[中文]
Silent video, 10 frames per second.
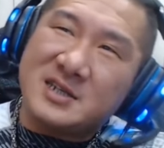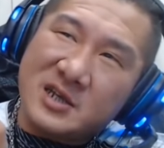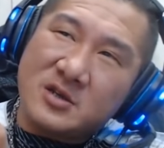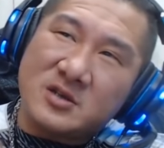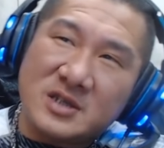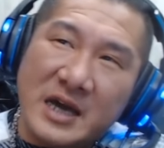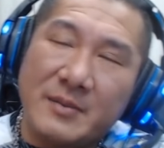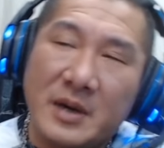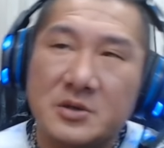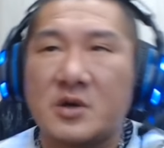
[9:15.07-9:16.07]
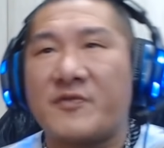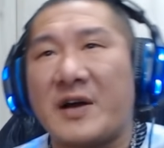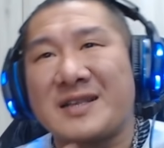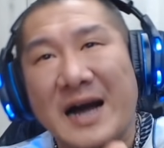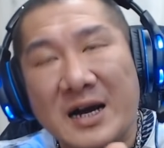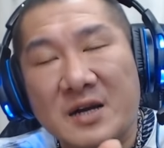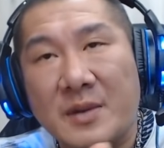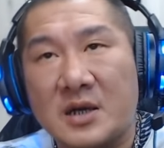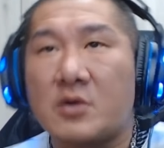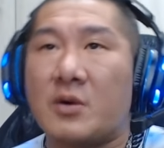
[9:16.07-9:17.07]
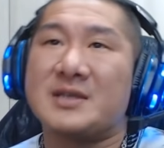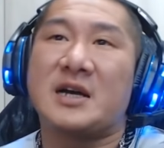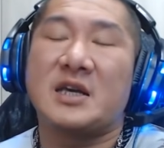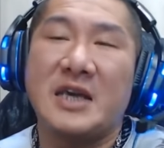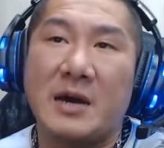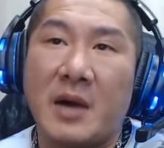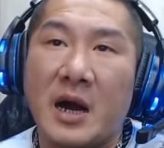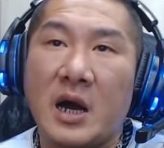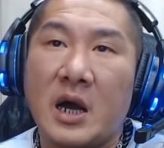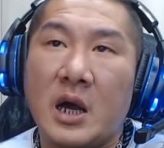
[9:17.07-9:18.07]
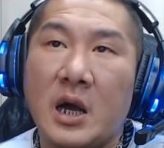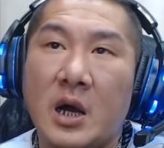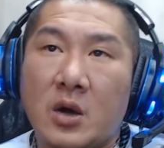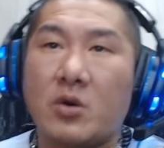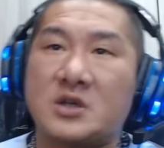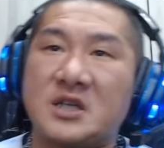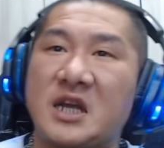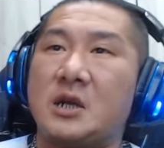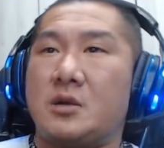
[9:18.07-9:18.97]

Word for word: 天就是这样嘛，所以放大了嘛，跟馆长一样嘛。如果今天